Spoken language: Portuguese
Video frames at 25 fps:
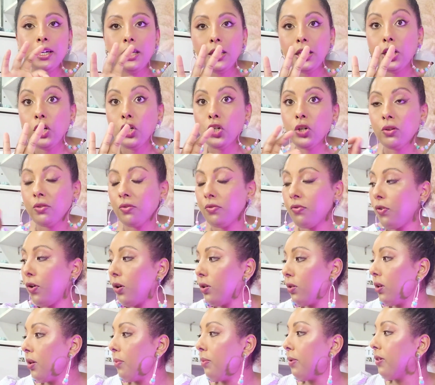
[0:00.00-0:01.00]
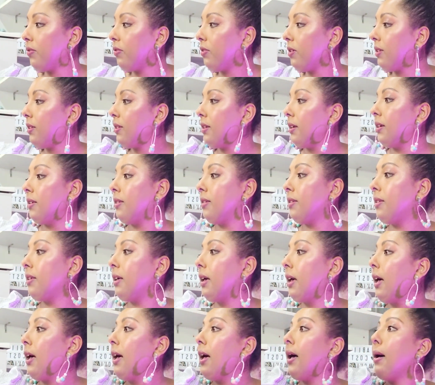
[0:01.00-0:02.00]
e deixo as fotos aí pra vocês.
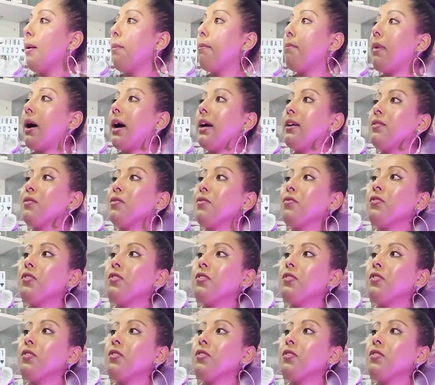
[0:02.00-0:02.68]
Mais um